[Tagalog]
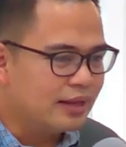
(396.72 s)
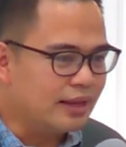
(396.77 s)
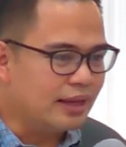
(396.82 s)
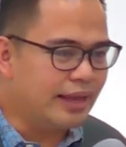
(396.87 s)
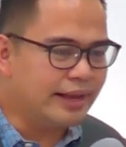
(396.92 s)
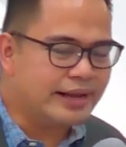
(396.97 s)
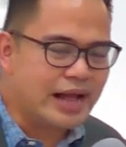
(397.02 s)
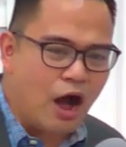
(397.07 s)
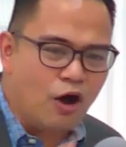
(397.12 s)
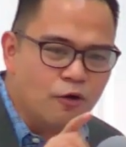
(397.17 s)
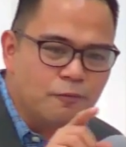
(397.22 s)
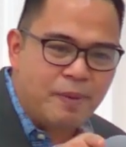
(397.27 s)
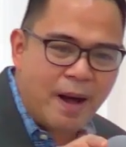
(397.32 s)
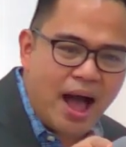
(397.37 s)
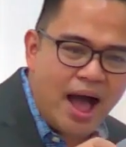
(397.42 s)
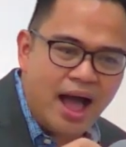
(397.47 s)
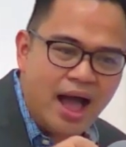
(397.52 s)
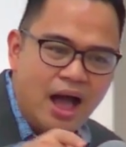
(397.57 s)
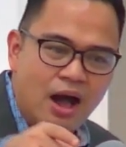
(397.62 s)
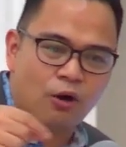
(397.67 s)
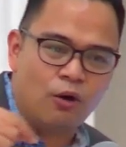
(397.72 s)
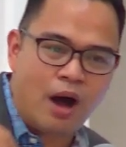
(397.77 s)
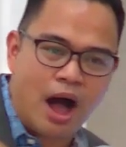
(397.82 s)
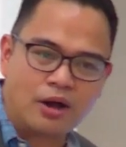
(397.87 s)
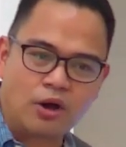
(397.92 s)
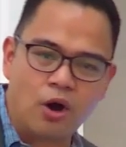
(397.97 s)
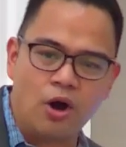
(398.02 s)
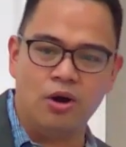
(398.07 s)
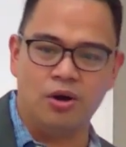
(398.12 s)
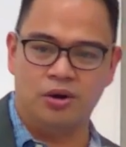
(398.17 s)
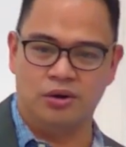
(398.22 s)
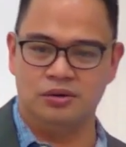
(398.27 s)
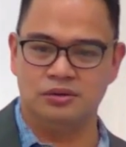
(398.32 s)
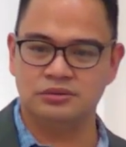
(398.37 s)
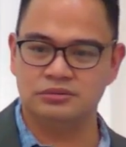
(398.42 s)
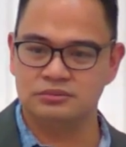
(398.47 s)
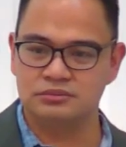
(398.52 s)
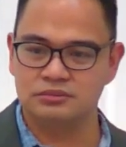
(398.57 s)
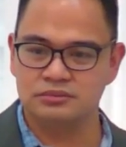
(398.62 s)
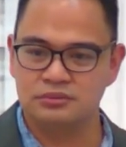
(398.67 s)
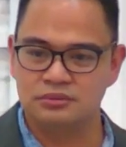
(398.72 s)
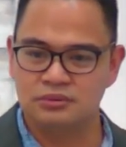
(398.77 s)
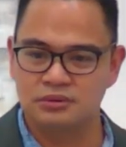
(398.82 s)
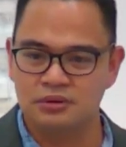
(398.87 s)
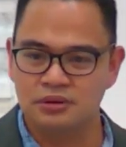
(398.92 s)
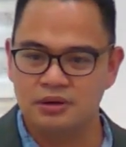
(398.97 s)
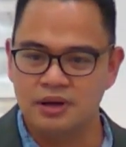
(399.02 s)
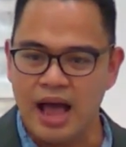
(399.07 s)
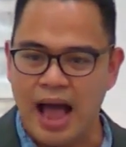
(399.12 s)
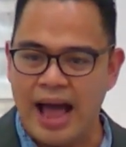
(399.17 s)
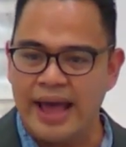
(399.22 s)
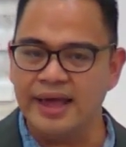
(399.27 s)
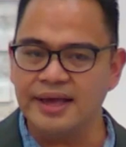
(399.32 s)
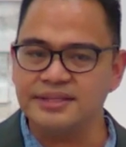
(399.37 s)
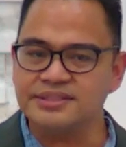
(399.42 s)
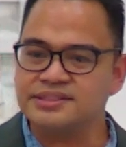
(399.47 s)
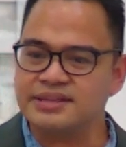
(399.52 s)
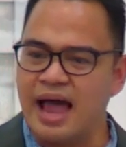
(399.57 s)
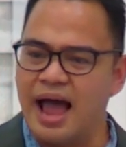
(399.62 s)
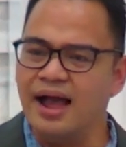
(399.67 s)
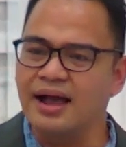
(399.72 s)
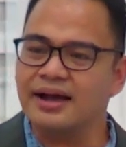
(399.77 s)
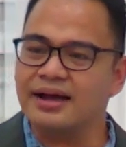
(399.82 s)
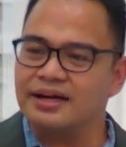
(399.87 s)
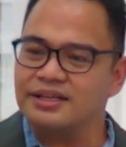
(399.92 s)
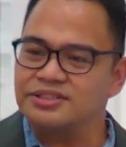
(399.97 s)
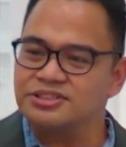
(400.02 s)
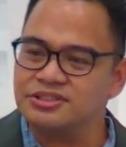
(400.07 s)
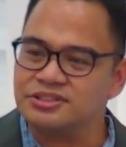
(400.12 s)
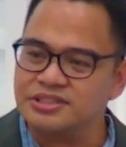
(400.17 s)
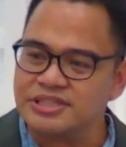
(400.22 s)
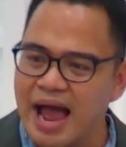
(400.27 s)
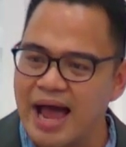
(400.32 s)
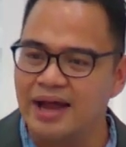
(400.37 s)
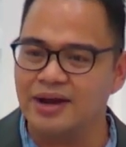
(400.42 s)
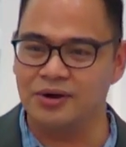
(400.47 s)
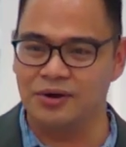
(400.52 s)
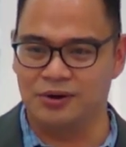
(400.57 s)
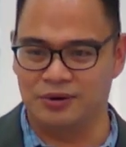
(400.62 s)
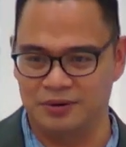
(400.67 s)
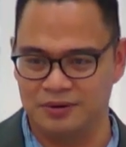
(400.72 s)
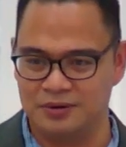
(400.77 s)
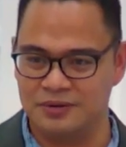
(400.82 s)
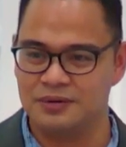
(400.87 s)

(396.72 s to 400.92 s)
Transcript: Ikaw ba o ako ay isang Kristiyano